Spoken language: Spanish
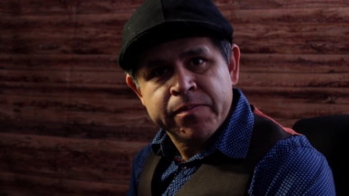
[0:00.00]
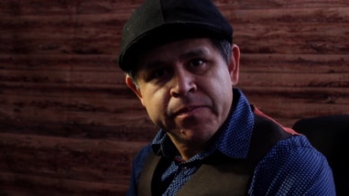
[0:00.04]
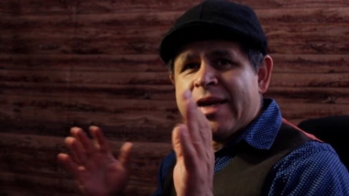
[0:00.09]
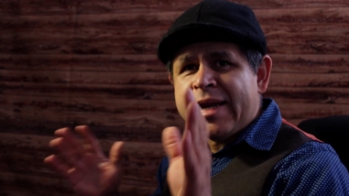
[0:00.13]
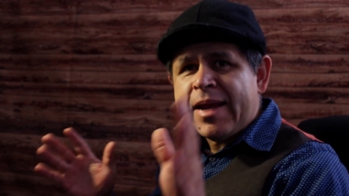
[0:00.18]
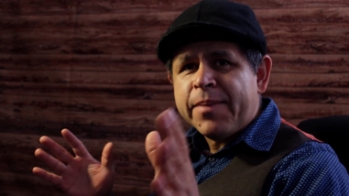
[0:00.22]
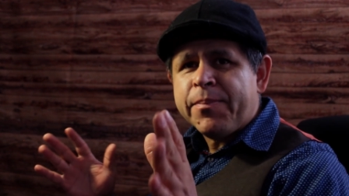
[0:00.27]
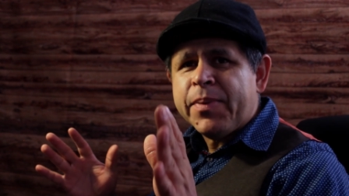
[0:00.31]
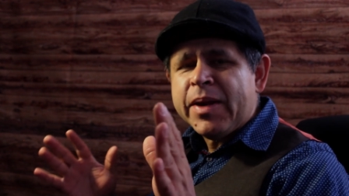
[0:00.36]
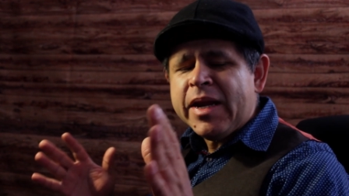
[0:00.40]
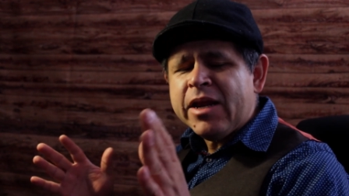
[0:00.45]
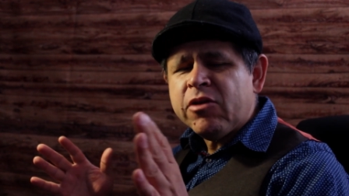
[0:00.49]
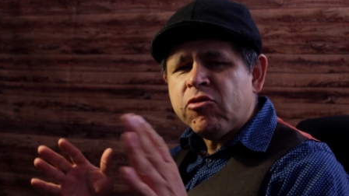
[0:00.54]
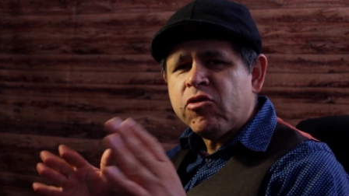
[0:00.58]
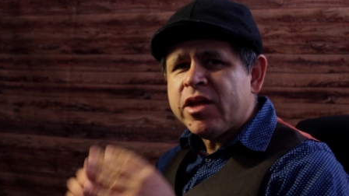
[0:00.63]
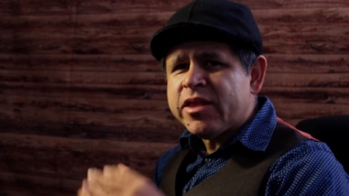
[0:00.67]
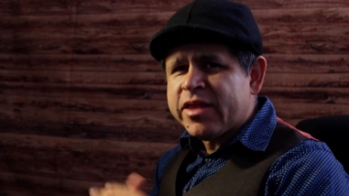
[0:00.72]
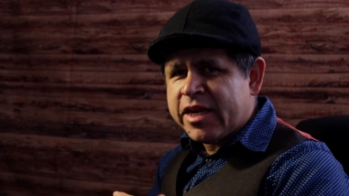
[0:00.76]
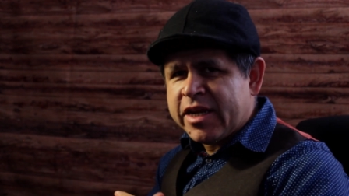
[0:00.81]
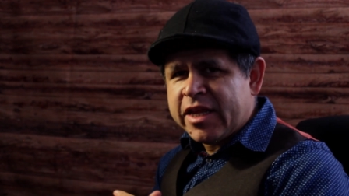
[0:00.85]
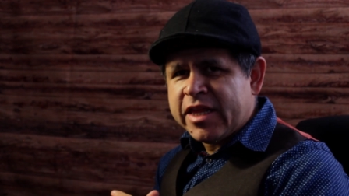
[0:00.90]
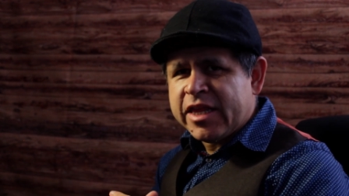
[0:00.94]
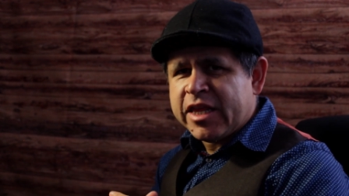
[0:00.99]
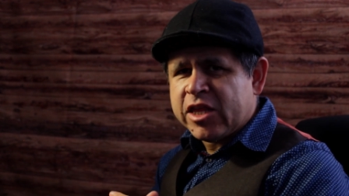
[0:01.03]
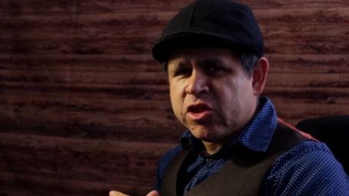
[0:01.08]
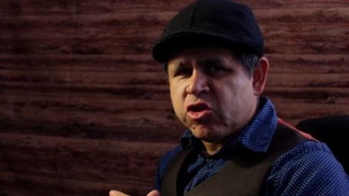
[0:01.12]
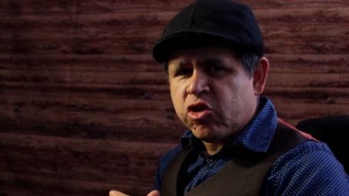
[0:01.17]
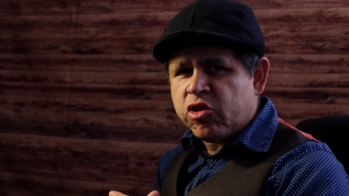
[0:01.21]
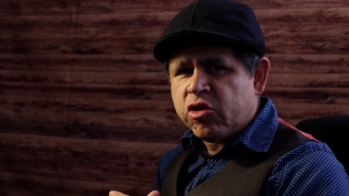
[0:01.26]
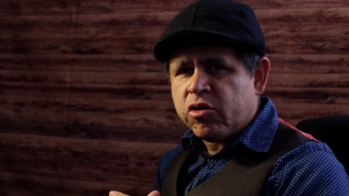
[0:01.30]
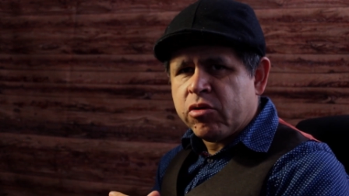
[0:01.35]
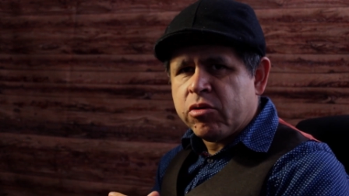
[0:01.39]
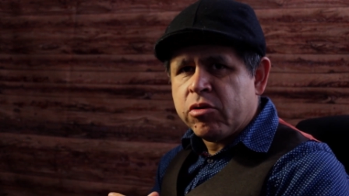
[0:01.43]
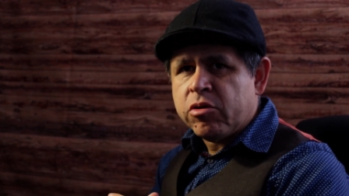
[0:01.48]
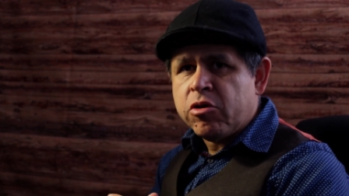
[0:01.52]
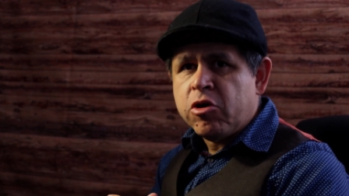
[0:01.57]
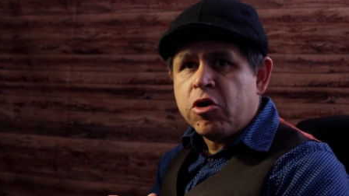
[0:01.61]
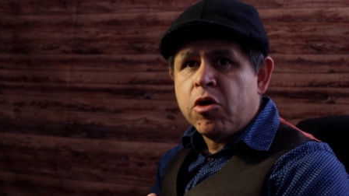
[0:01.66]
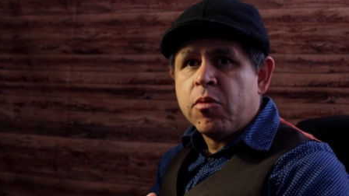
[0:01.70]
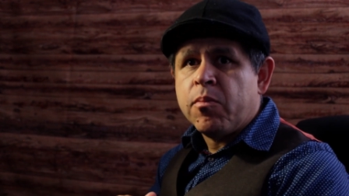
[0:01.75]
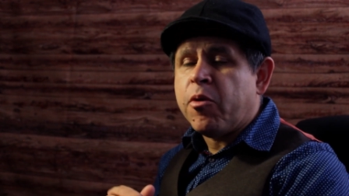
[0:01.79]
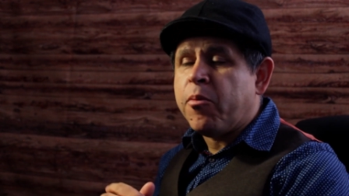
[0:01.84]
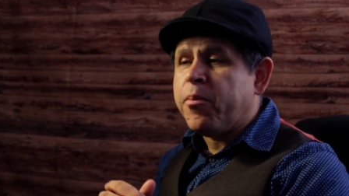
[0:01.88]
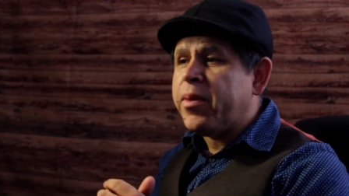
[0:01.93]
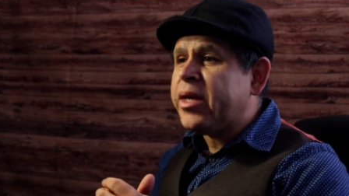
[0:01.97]
La película tiene de todo,
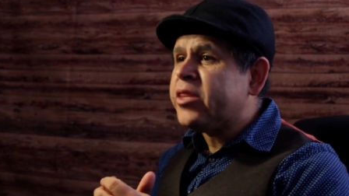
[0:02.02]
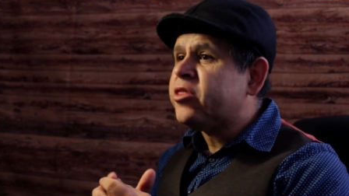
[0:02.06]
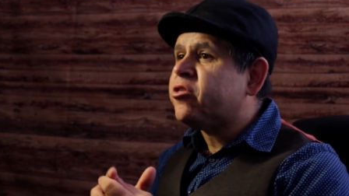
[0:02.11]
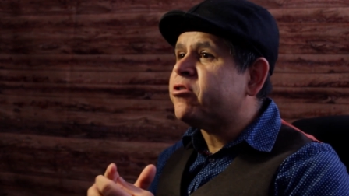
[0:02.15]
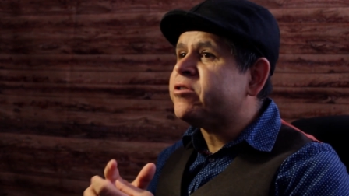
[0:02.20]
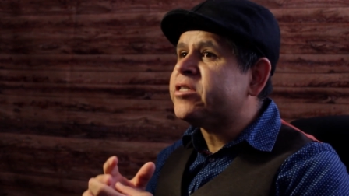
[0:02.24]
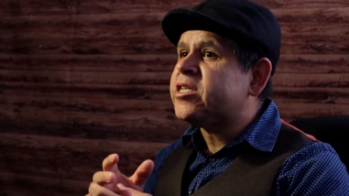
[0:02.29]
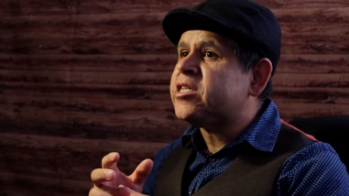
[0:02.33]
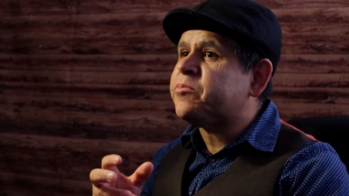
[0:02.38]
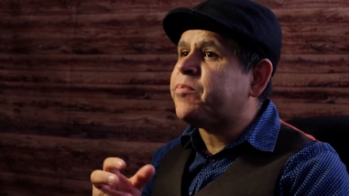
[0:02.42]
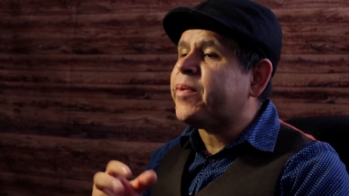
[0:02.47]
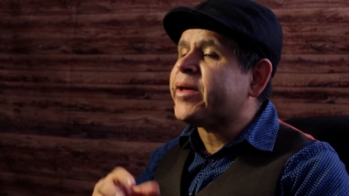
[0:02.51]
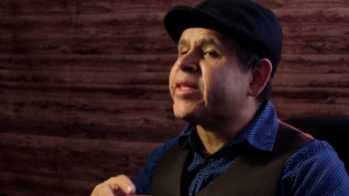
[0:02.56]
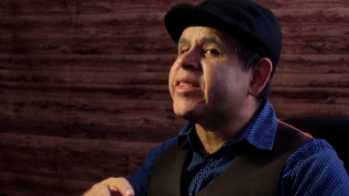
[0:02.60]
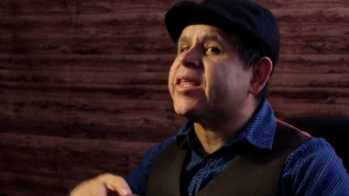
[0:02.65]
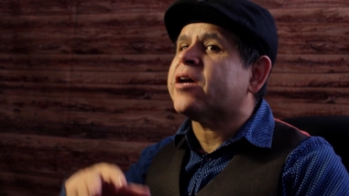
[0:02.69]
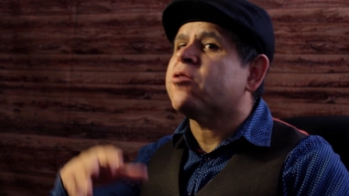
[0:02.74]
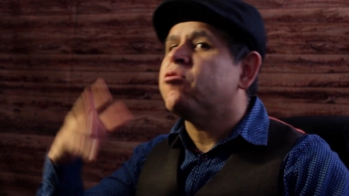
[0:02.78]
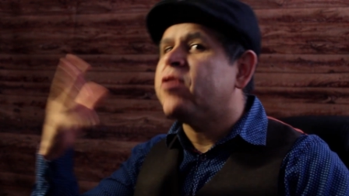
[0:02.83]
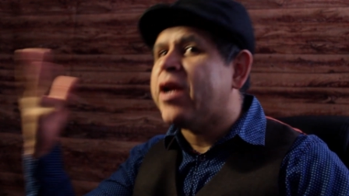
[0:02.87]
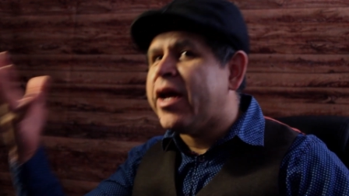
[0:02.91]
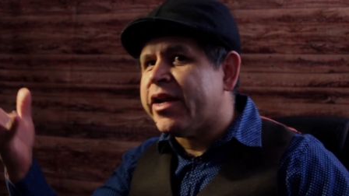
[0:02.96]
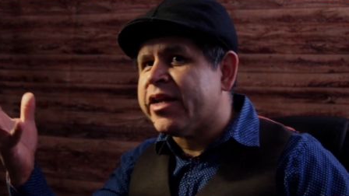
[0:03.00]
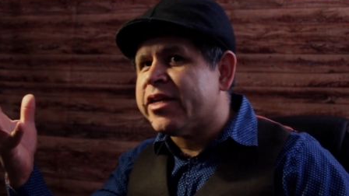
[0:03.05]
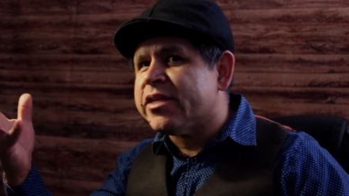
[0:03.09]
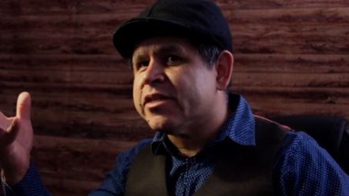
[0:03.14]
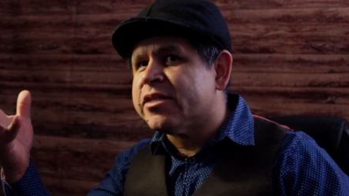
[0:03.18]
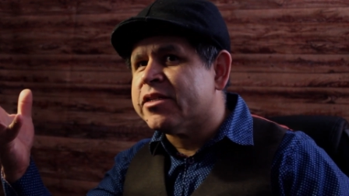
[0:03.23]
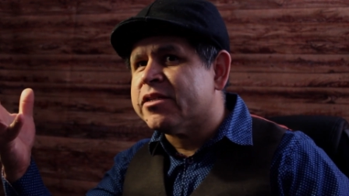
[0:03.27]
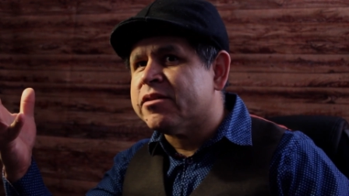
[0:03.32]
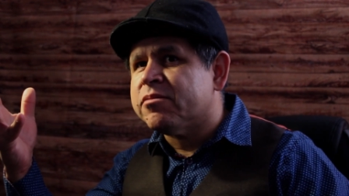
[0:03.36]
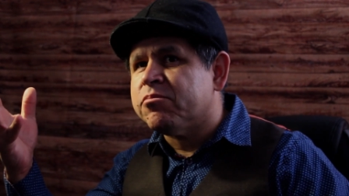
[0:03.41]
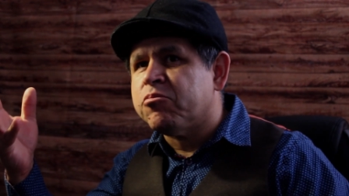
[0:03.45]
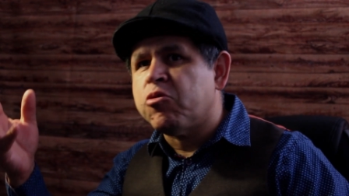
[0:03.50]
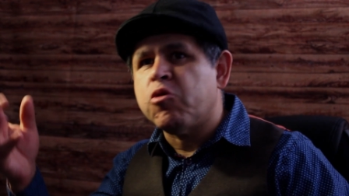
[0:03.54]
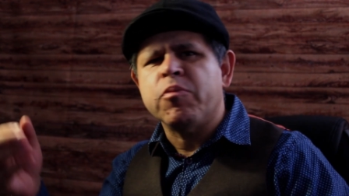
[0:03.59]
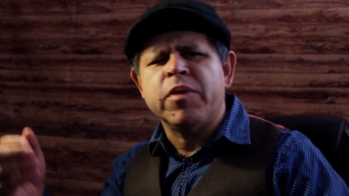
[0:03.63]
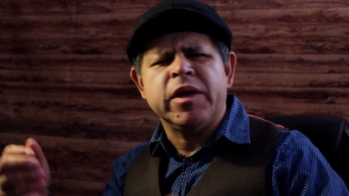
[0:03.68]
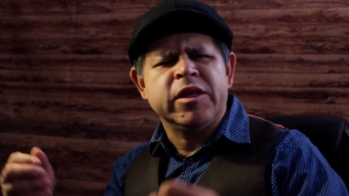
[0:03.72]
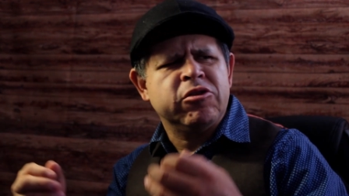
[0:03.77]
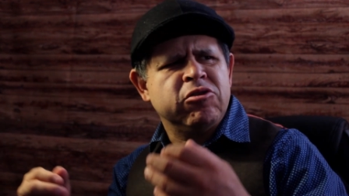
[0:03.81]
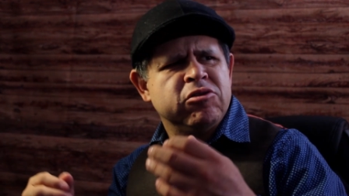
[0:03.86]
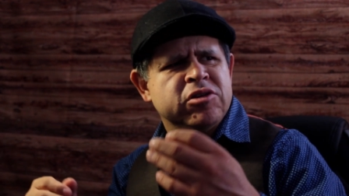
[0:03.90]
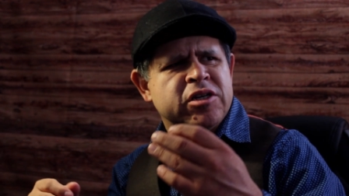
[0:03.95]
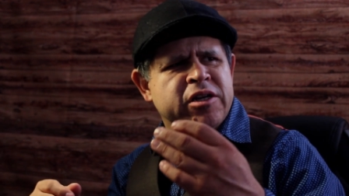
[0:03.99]
momentos espectaculares,
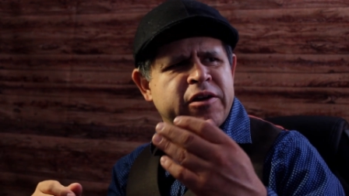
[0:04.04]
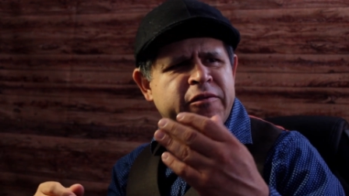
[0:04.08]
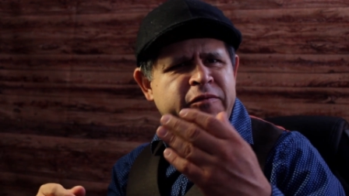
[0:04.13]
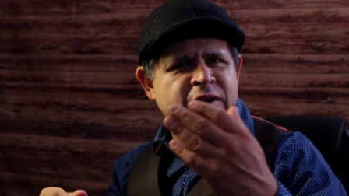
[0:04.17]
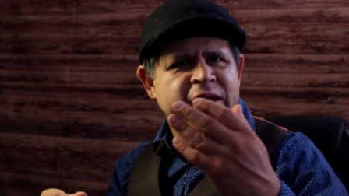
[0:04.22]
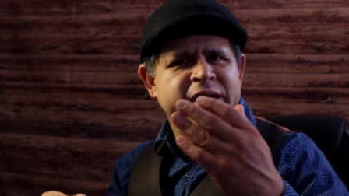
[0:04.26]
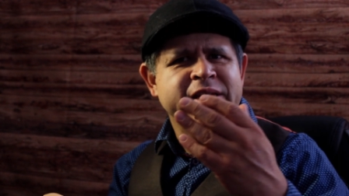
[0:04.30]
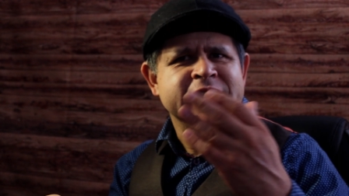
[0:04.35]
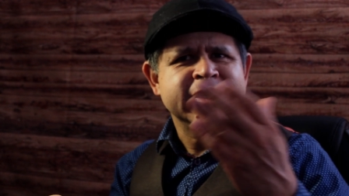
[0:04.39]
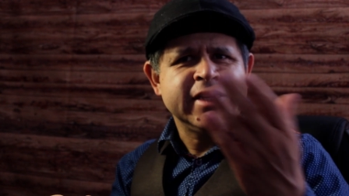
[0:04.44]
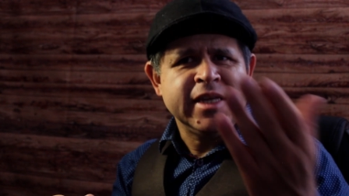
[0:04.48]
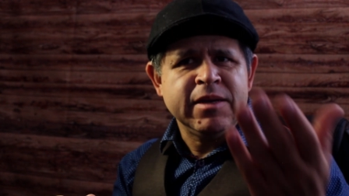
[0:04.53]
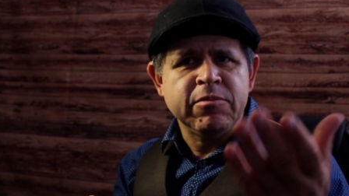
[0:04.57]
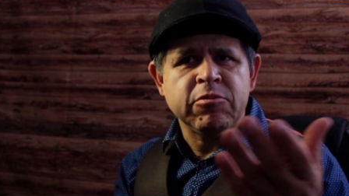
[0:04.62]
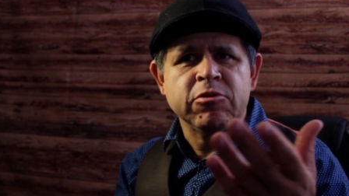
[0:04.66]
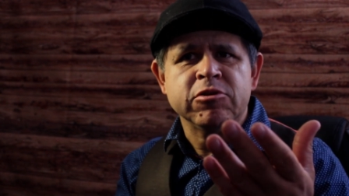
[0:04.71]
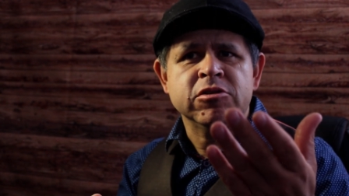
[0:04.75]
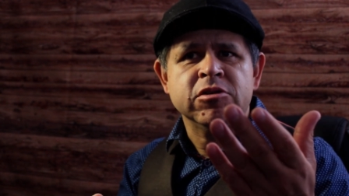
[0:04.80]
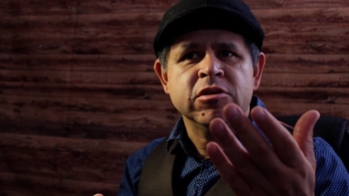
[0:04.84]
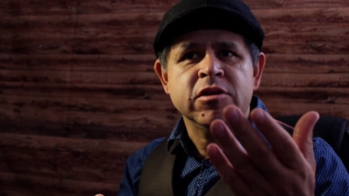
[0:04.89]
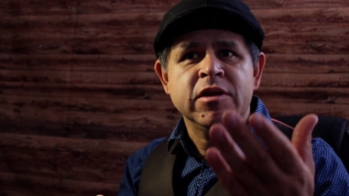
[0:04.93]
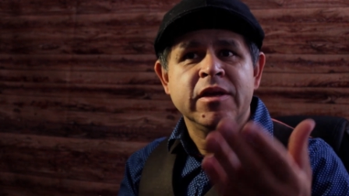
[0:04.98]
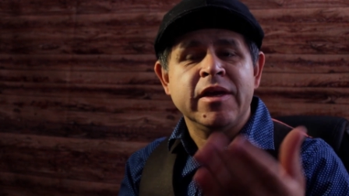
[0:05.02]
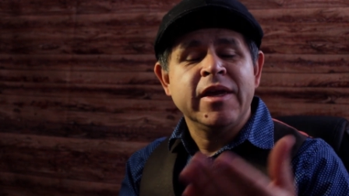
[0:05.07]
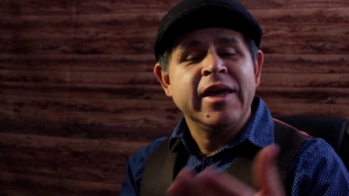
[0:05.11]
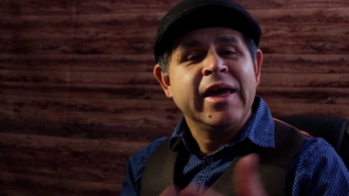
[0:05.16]
momentos reflexivos,